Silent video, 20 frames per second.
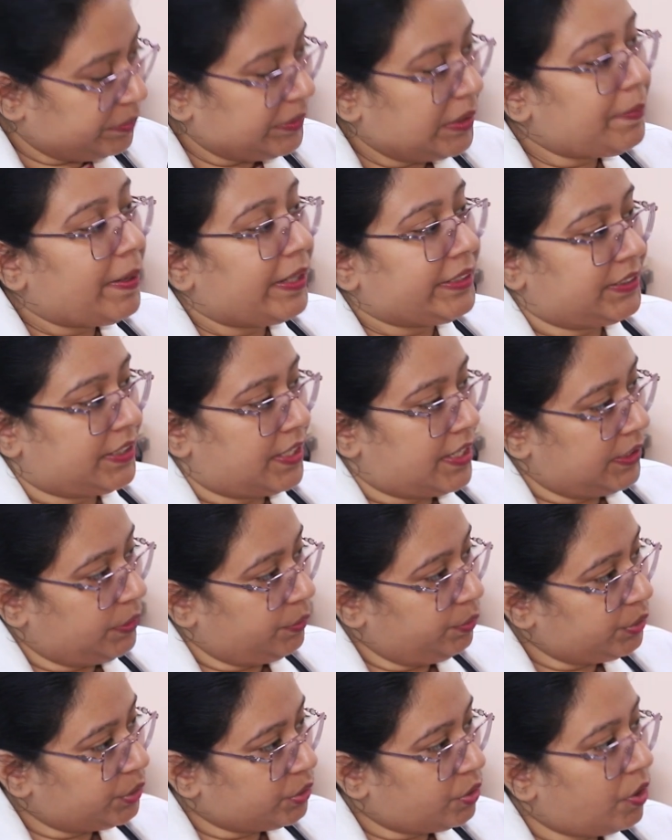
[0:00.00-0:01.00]
যে বাচ্চারা
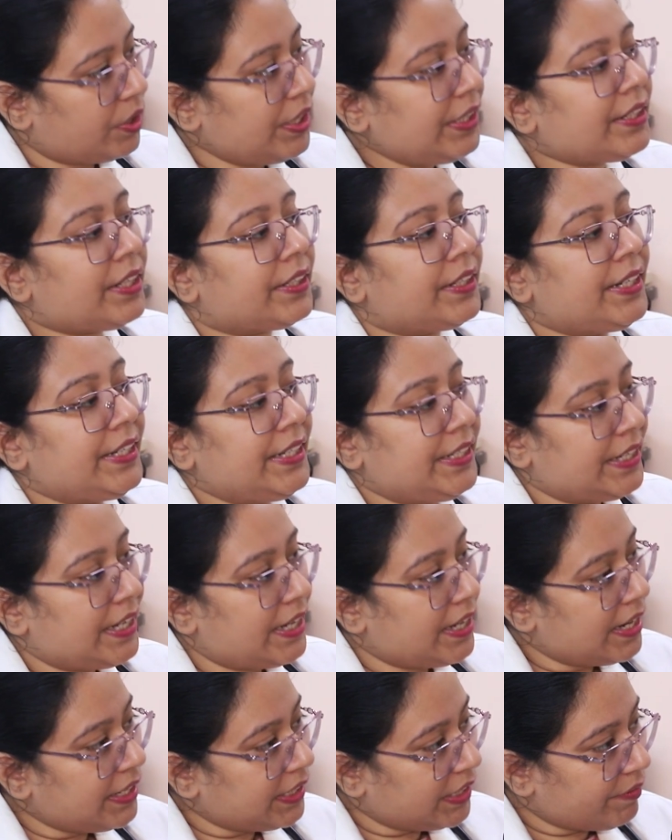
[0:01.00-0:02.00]
ইউজ করে তাদের
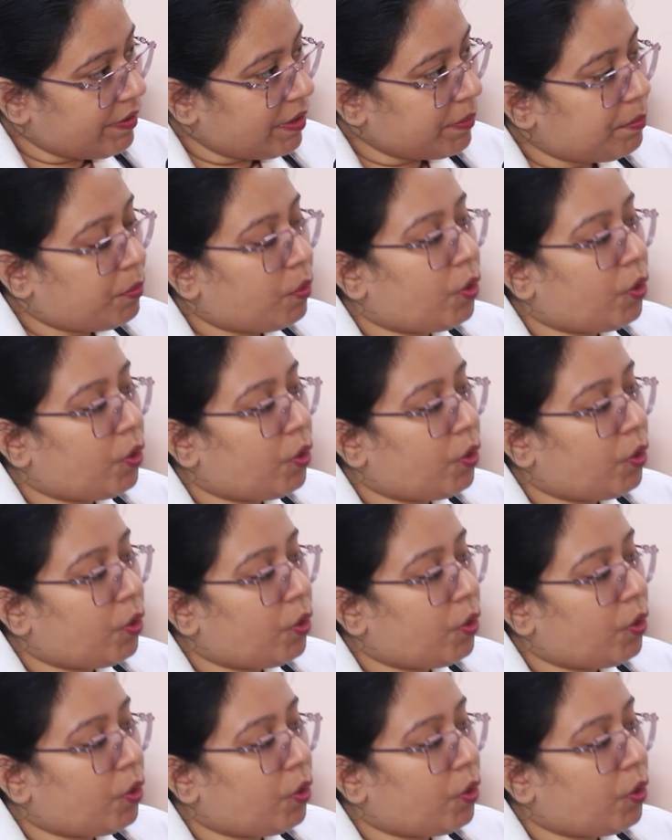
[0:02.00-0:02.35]
ইনহেলার দেওয়ার